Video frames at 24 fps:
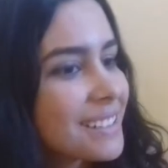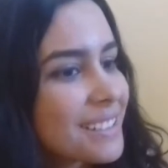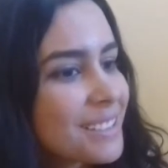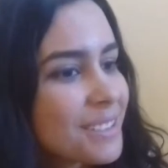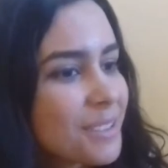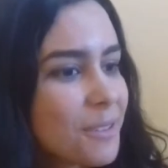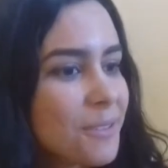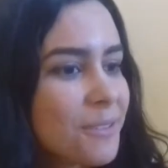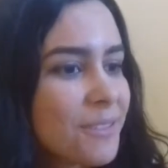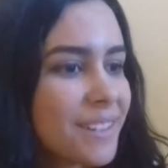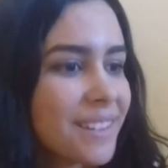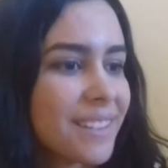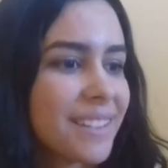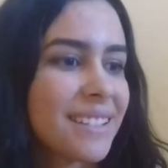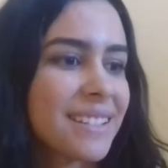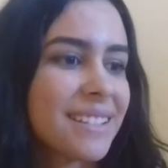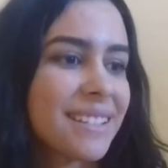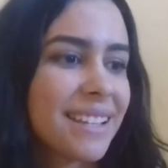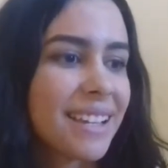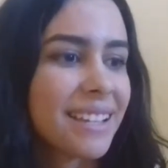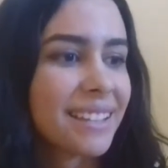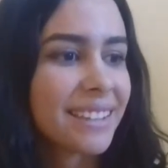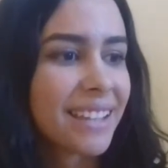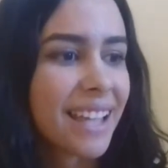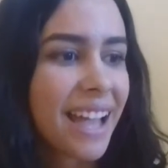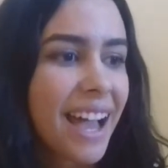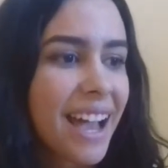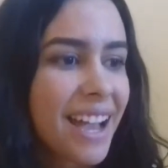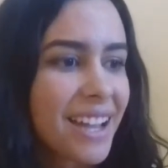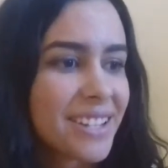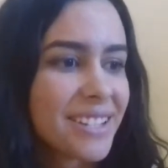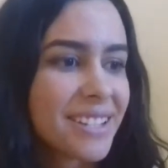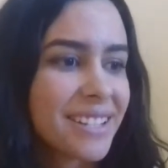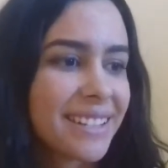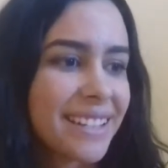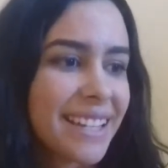as novelas da
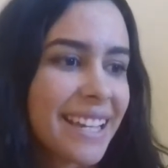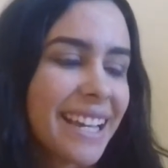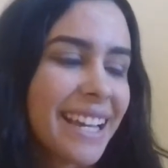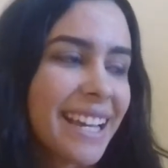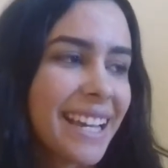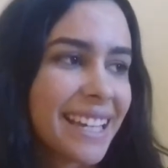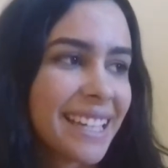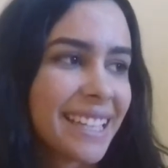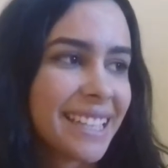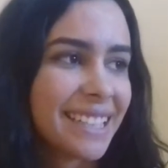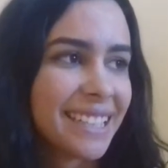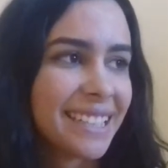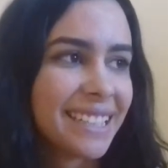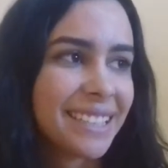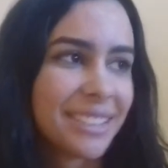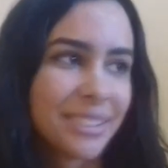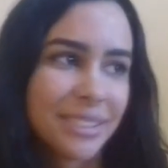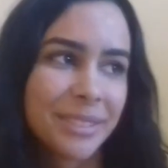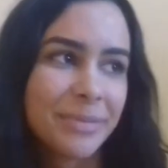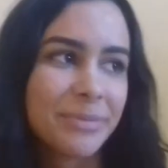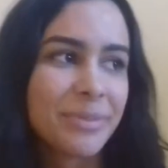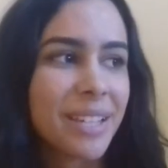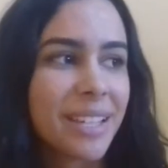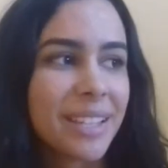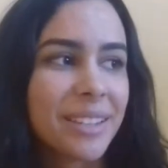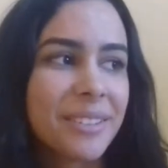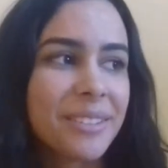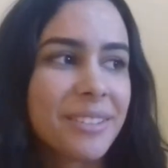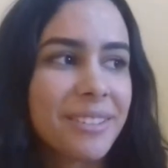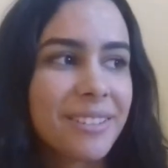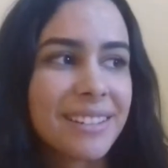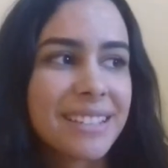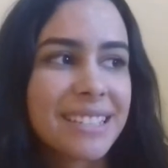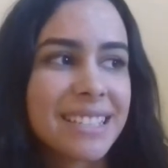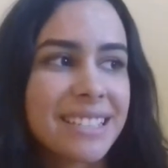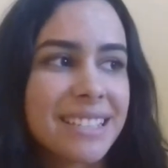tarde, né? Aí eu emendo
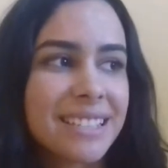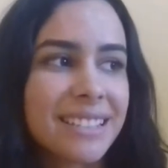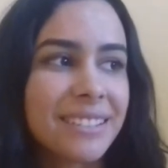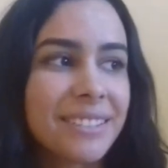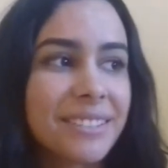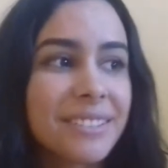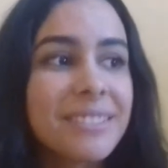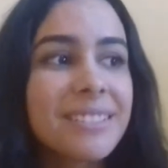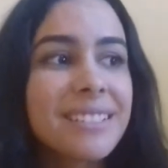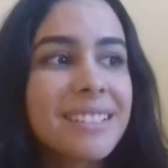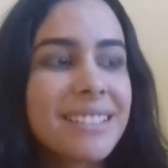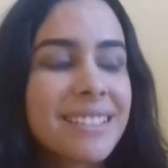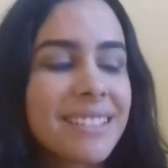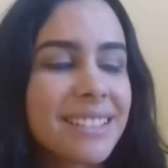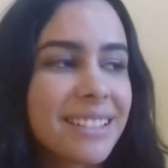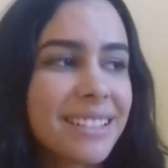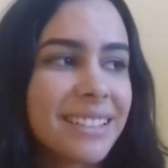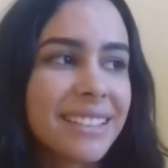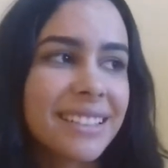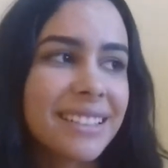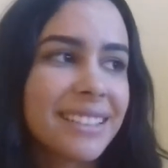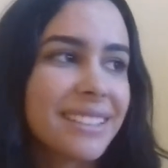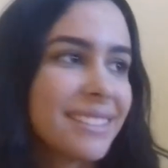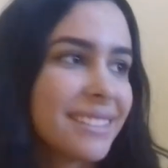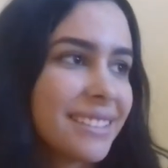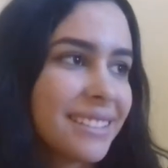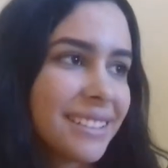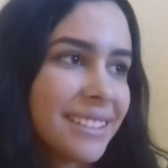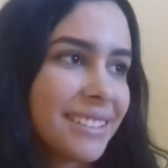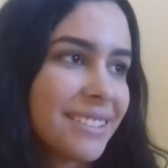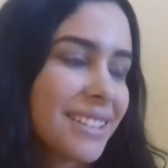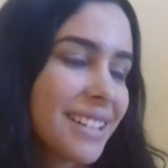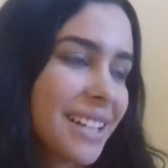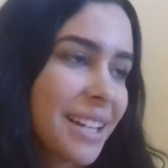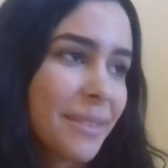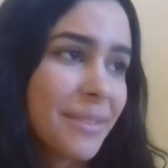com as de noite e
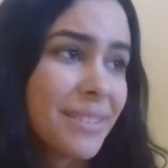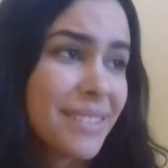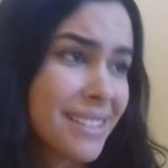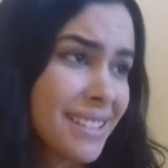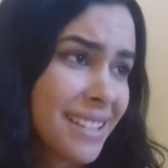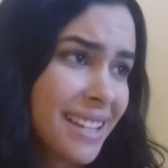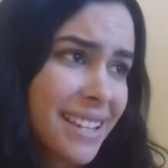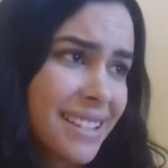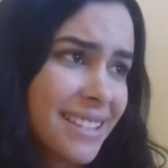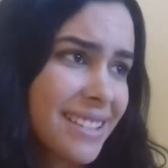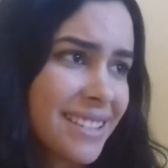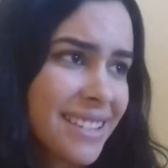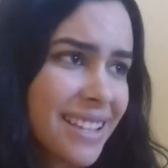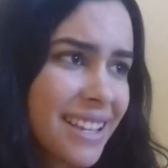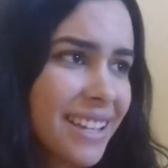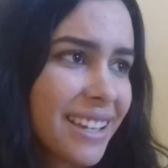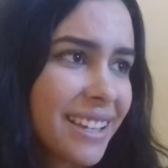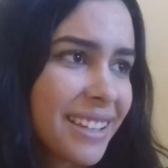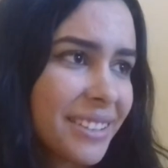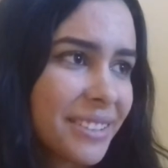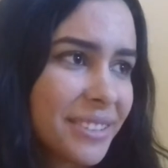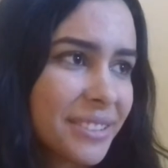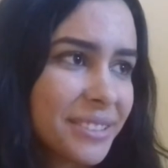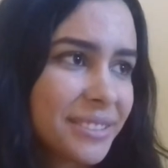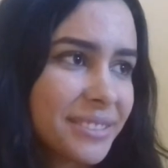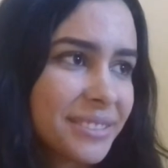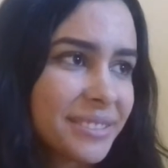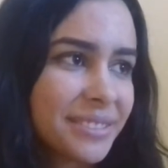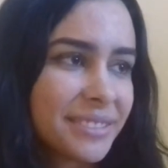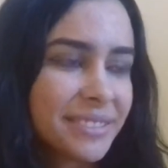eu acabo esquecendo.